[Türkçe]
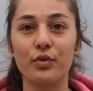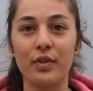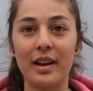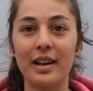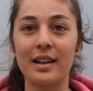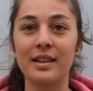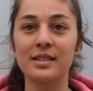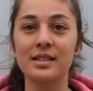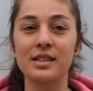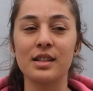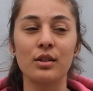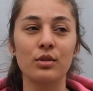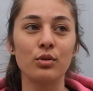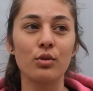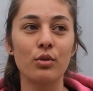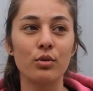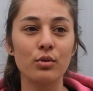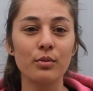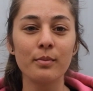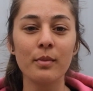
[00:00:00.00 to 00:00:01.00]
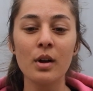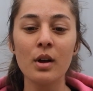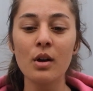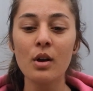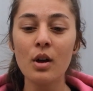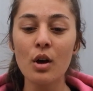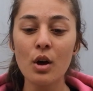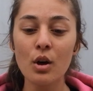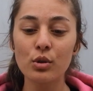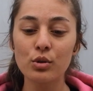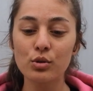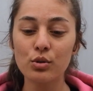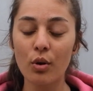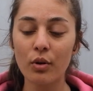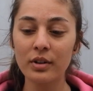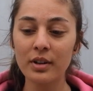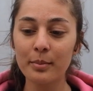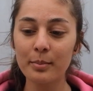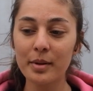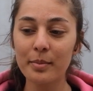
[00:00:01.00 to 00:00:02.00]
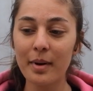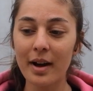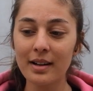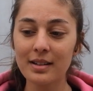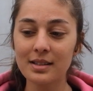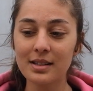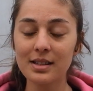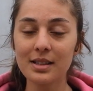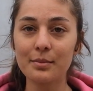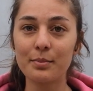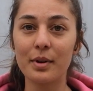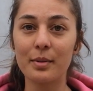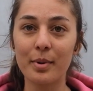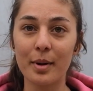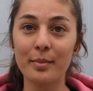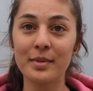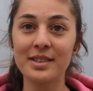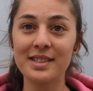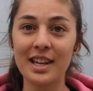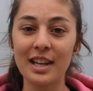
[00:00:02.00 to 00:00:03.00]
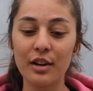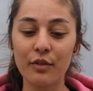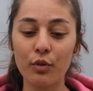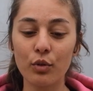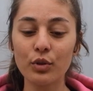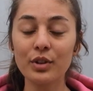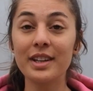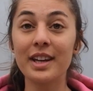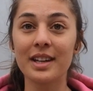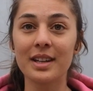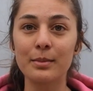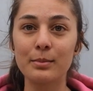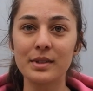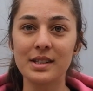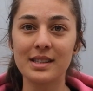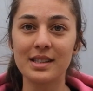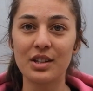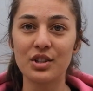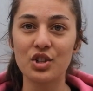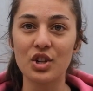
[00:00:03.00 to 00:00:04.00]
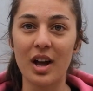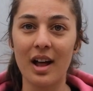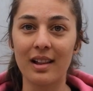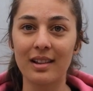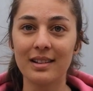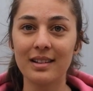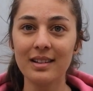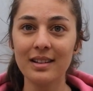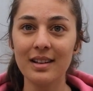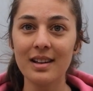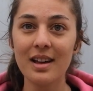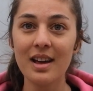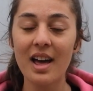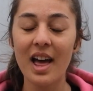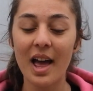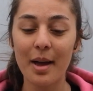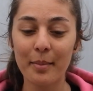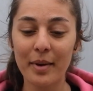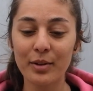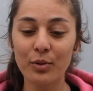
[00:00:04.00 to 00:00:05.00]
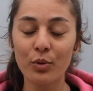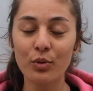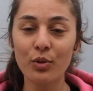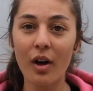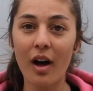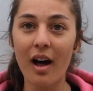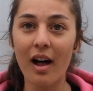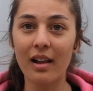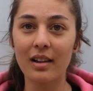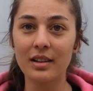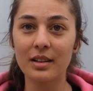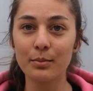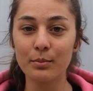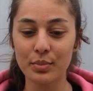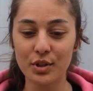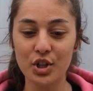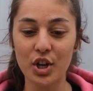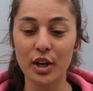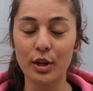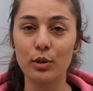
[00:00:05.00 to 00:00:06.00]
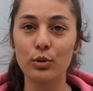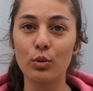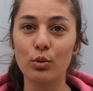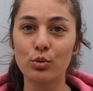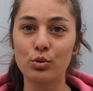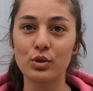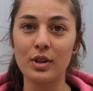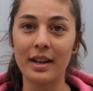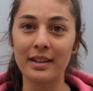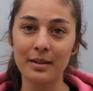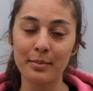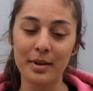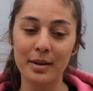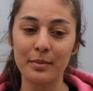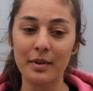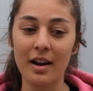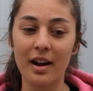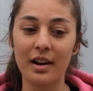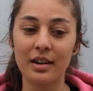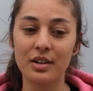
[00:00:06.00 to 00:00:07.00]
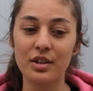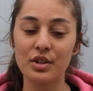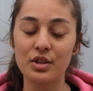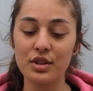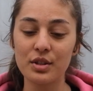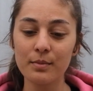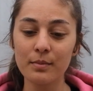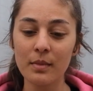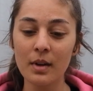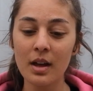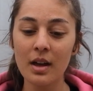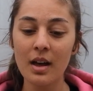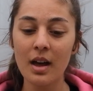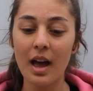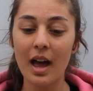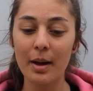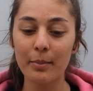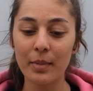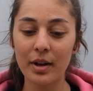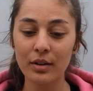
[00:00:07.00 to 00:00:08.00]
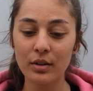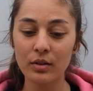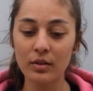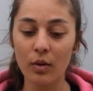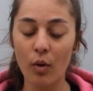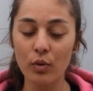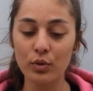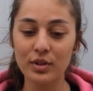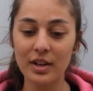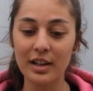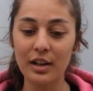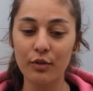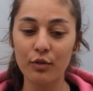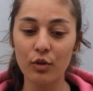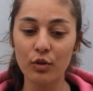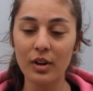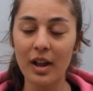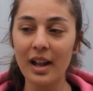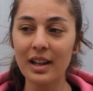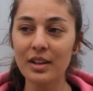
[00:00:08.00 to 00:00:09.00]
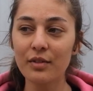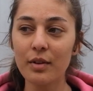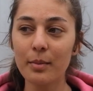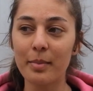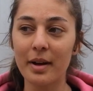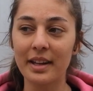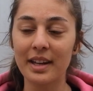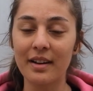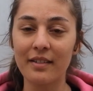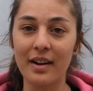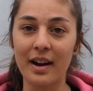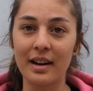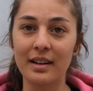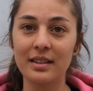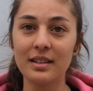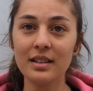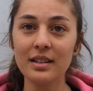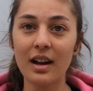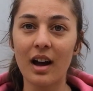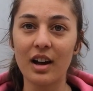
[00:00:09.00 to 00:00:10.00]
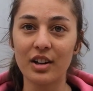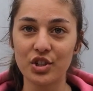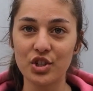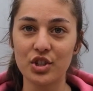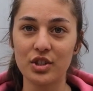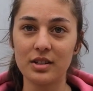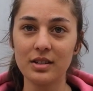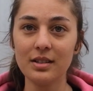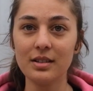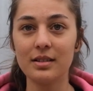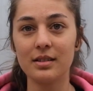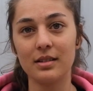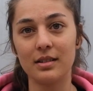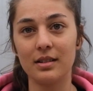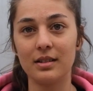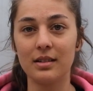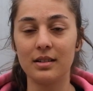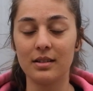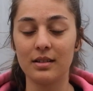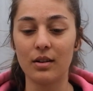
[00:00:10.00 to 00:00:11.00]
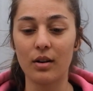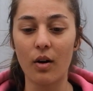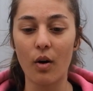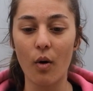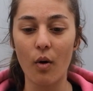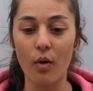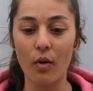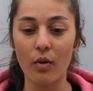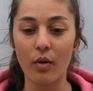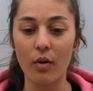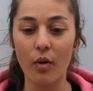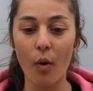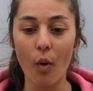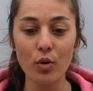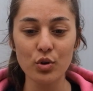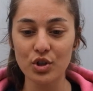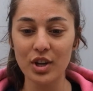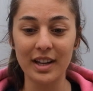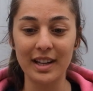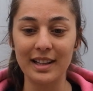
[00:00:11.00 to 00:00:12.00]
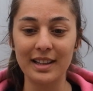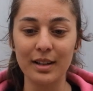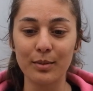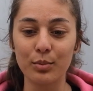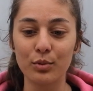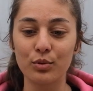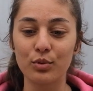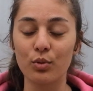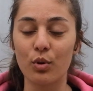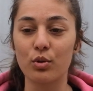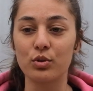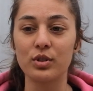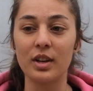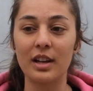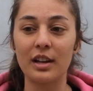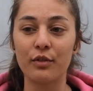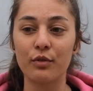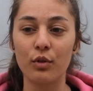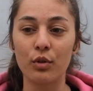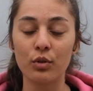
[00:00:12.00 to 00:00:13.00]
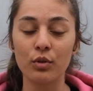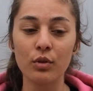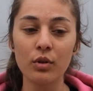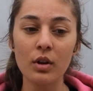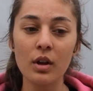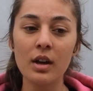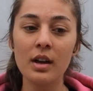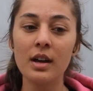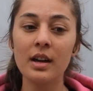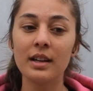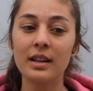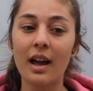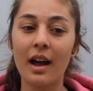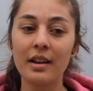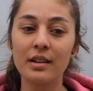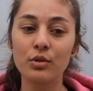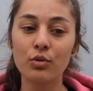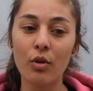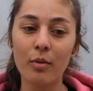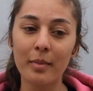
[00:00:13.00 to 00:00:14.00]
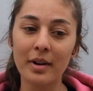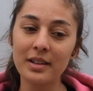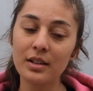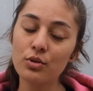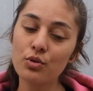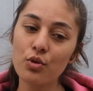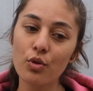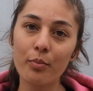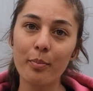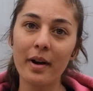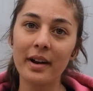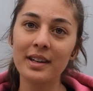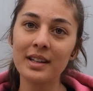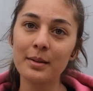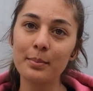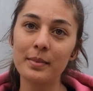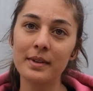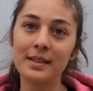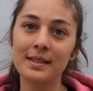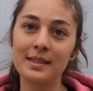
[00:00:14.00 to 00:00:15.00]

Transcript: falan sanıyorum. Sonra bir baktık babamın telefonu yanımızda çaldı. Hemen onu aldım bir şekilde uzandı benim kardeşim. Hemen o telefonu aldı ve bana verdi. Açtık. Iı, o şekilde bulduk o telefonu. Yani normalde çok panik bir